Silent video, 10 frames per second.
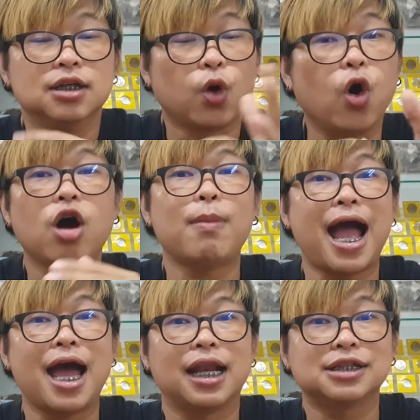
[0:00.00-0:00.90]
โทรเข้า
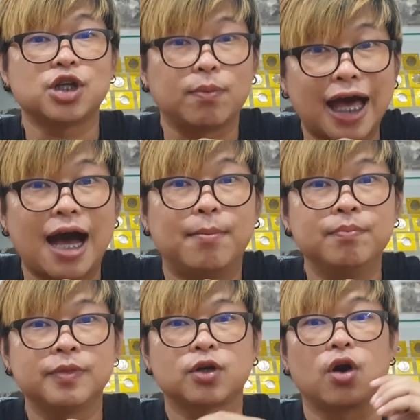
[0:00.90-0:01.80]
มานะสอบถาม
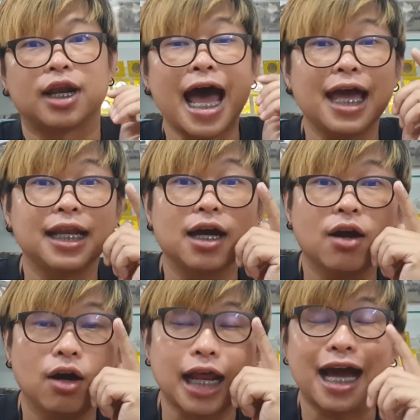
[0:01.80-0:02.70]
ก่อนได้นะครับ
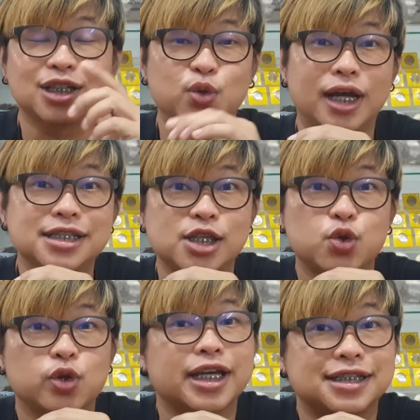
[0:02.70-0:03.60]
ก็ทางศูนย์ ห้า สี่
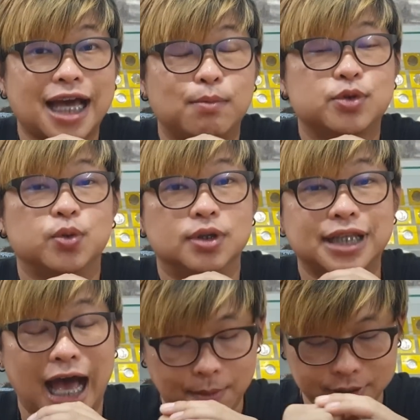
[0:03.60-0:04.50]
ศูนย์ เจ็ด สาม ศูนย์
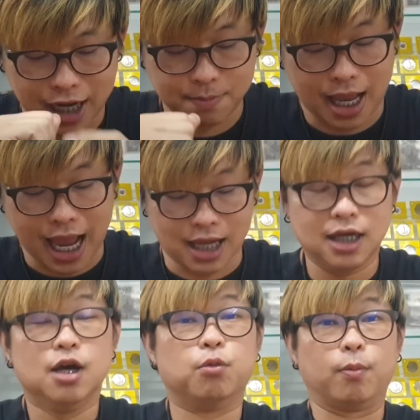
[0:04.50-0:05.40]
สามนะครับอ่ะ
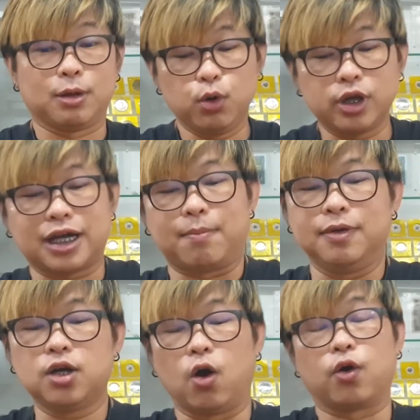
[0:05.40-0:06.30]
ผมจะพูดเกี่ยวกับ
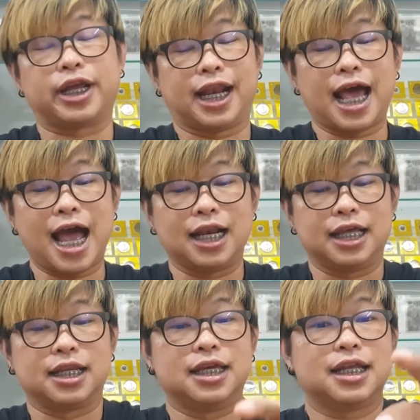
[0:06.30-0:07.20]
เรื่องของเหรียญห้าเห
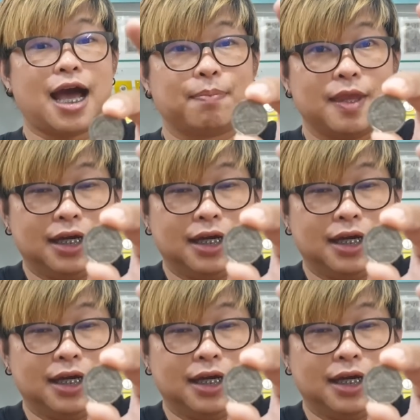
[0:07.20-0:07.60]
รียญนี้นะครับ